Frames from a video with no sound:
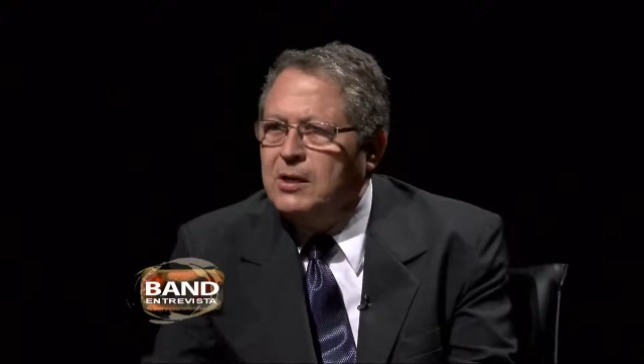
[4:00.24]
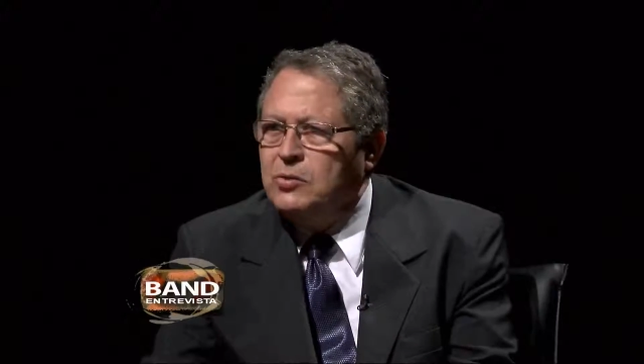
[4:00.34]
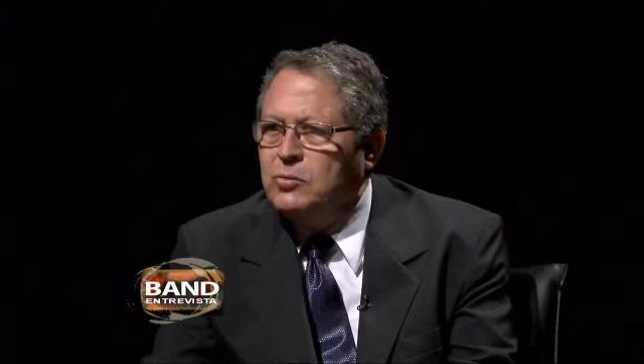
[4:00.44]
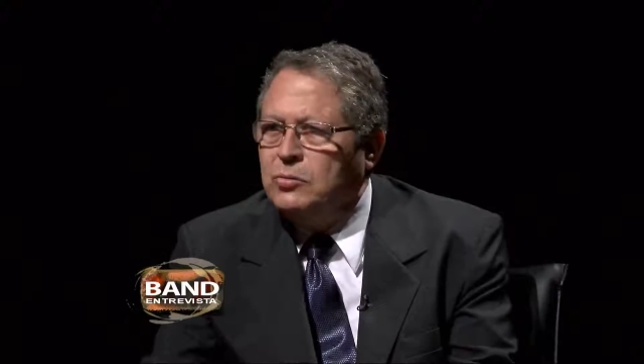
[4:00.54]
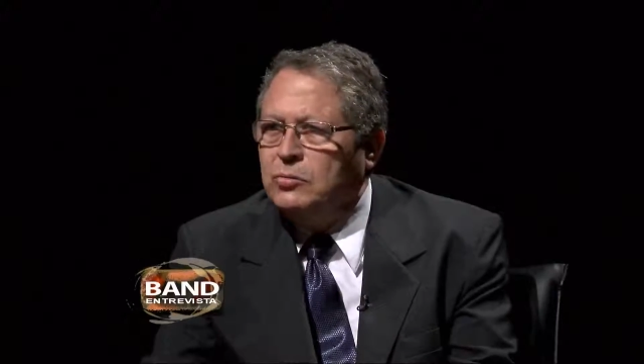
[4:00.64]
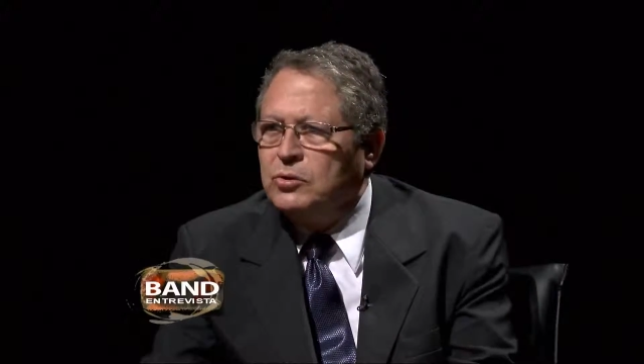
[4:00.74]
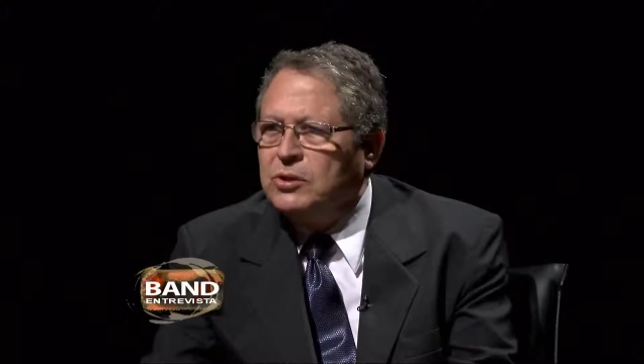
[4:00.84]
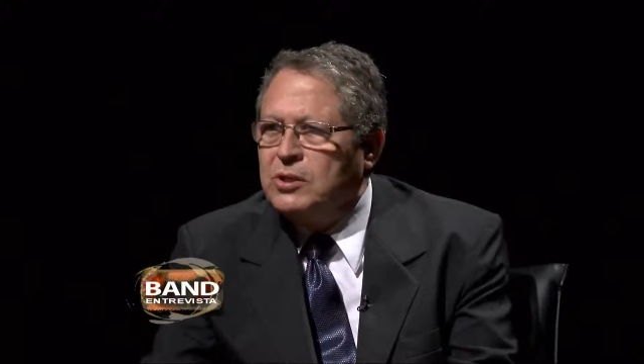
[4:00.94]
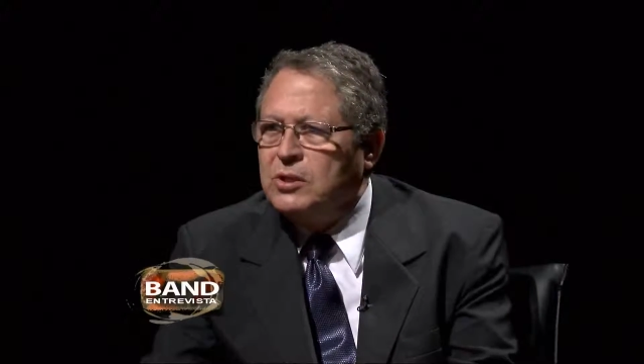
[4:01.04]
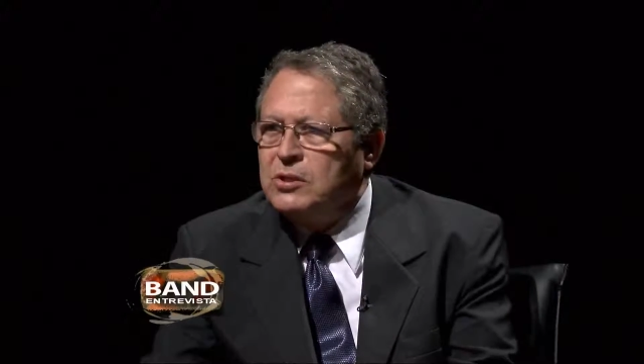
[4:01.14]
Isso nos
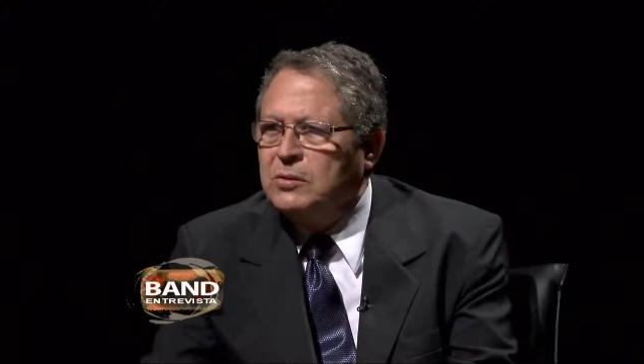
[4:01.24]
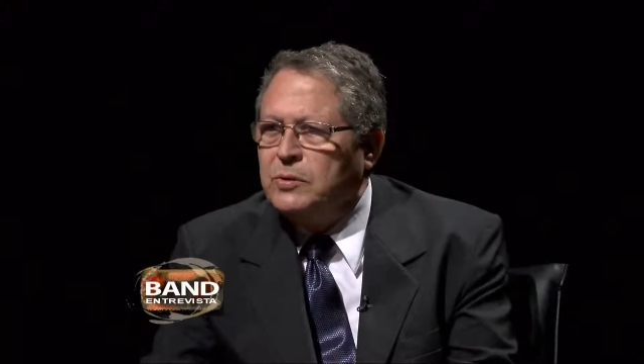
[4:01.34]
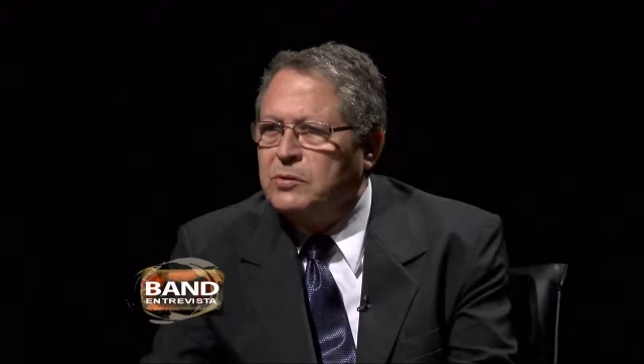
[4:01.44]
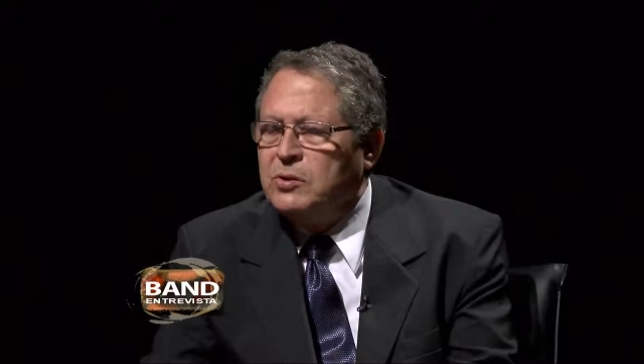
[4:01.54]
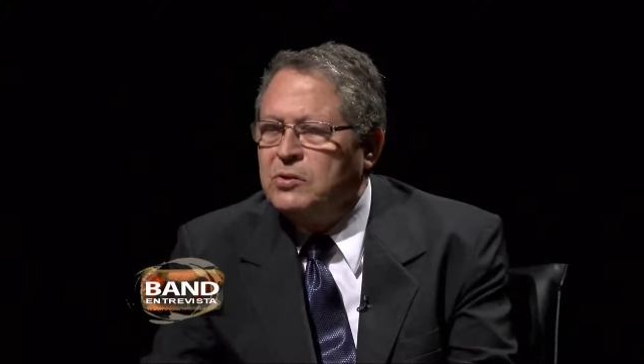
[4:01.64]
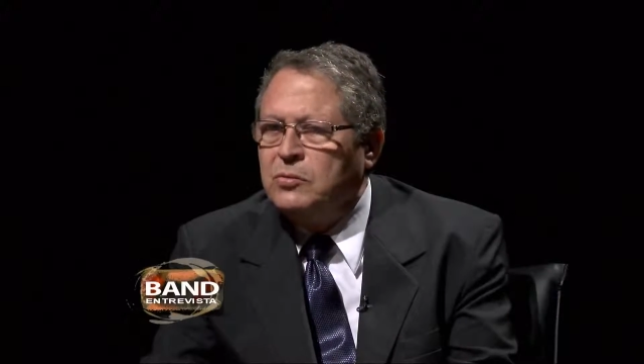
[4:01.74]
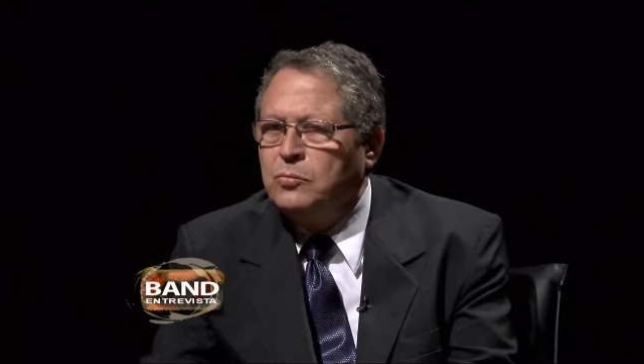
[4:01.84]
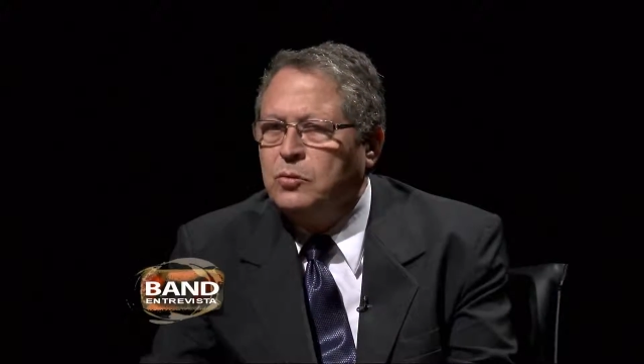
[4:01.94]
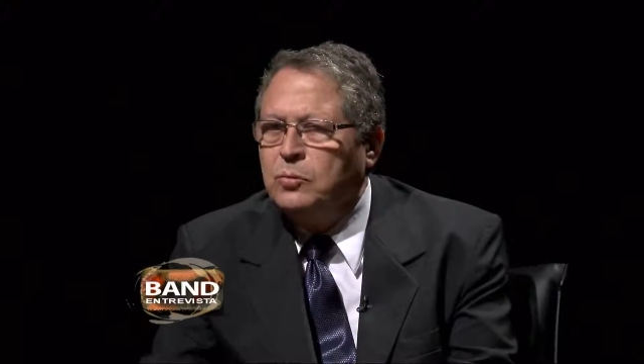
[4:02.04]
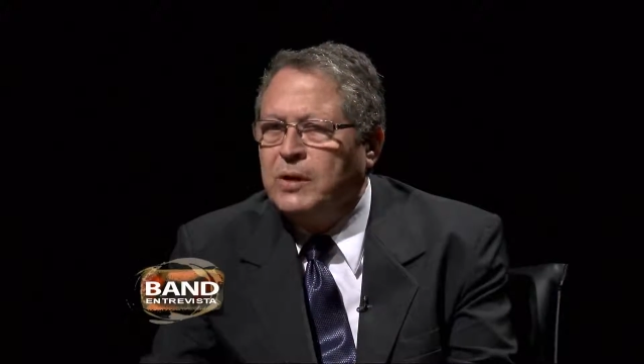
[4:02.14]
deixa assim numa situação
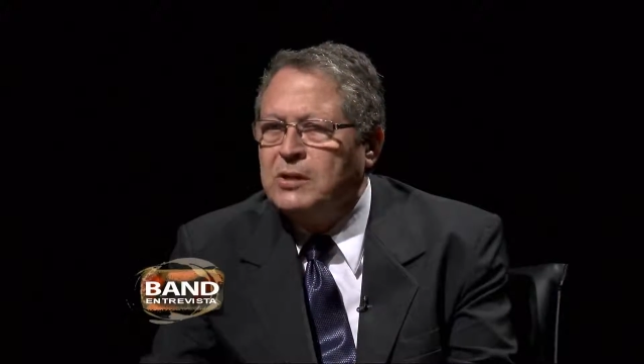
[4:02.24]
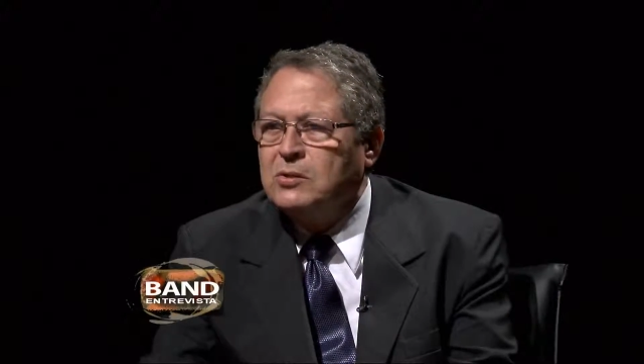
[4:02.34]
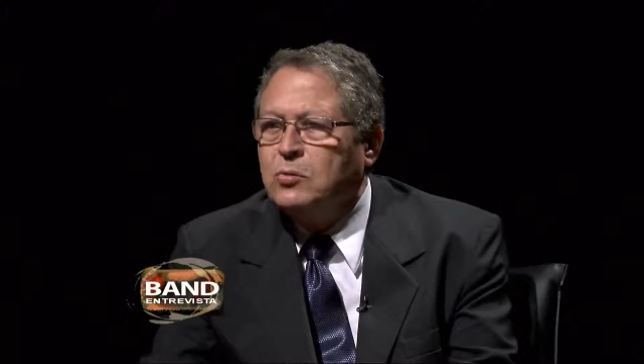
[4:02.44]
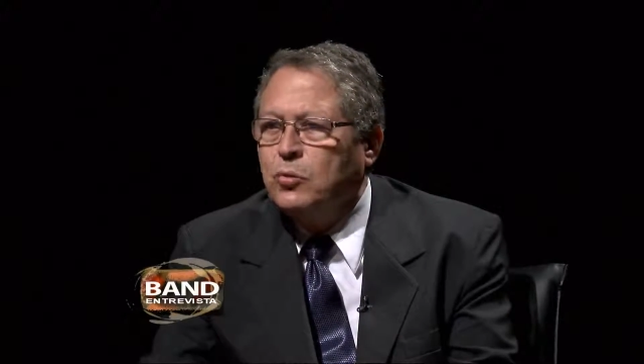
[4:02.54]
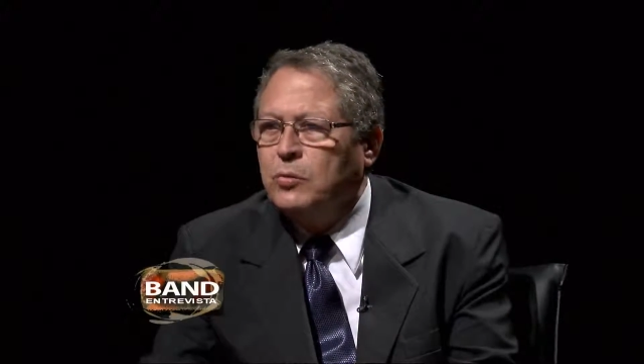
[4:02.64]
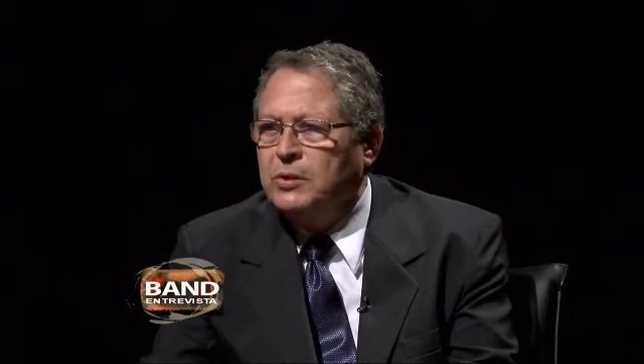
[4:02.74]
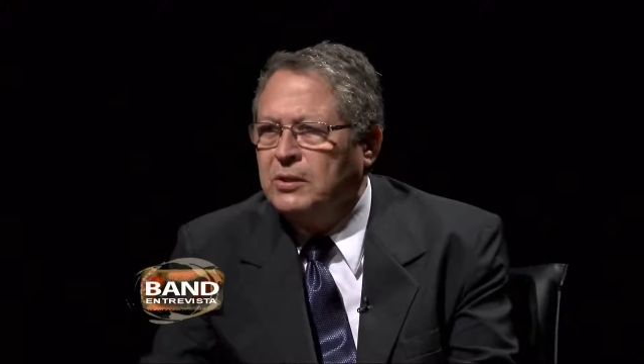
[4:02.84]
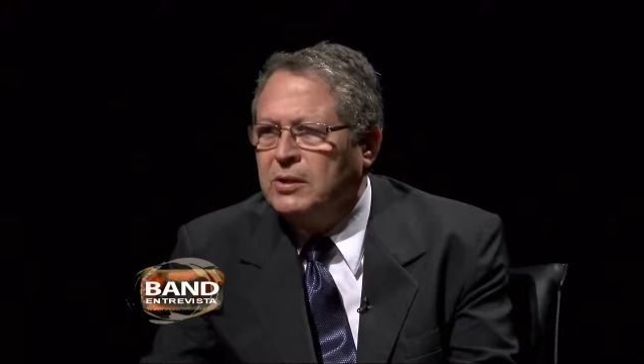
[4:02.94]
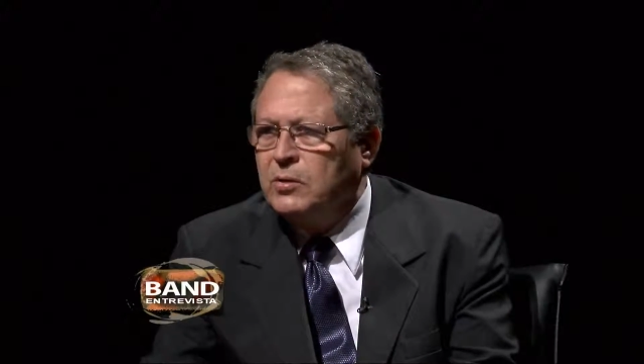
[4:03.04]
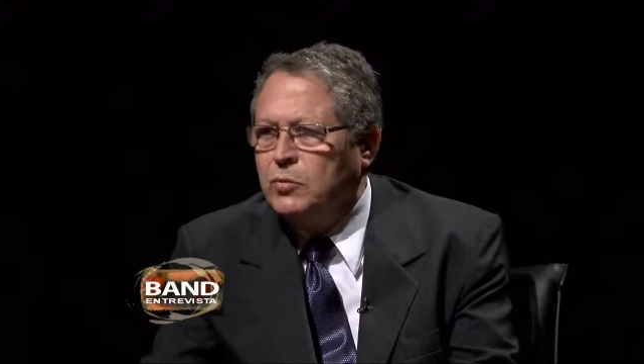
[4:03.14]
muito mais cômoda,
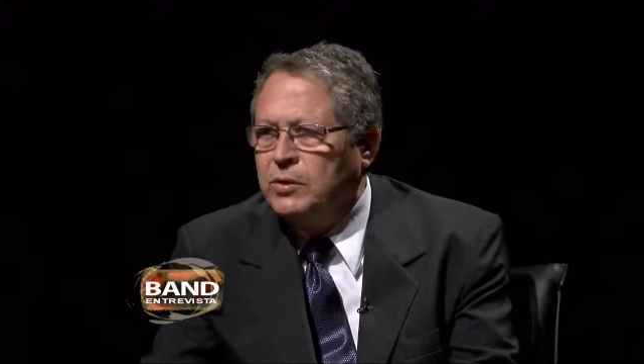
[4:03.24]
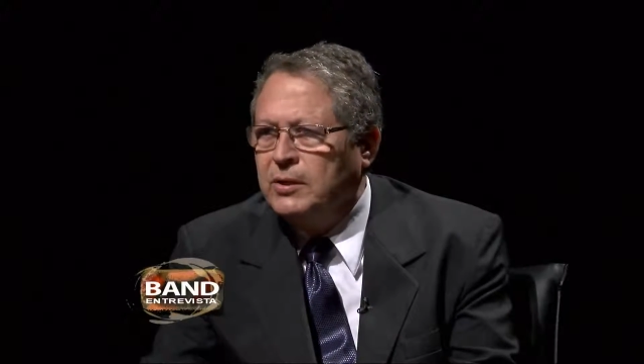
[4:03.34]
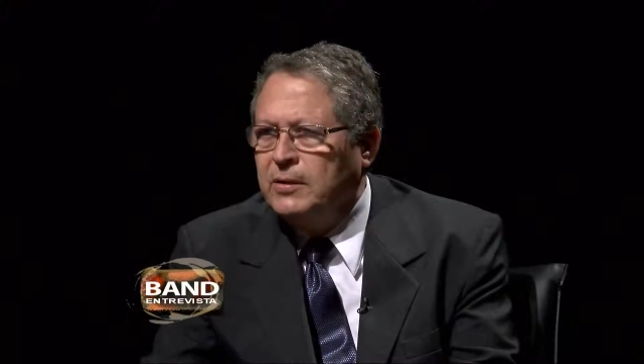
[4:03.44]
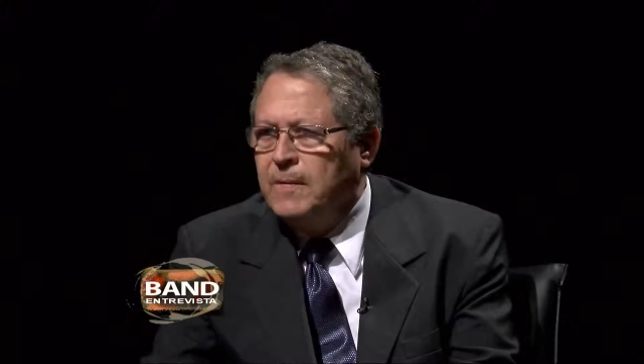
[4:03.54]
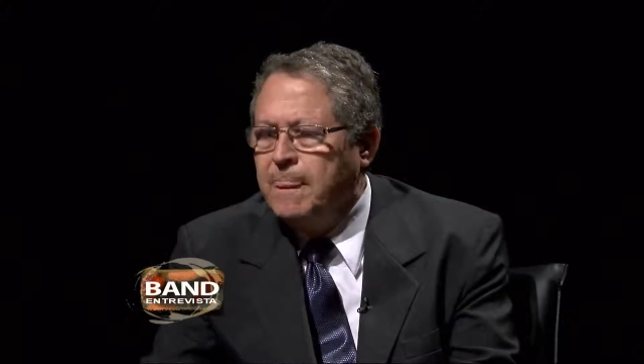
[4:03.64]
tranquila.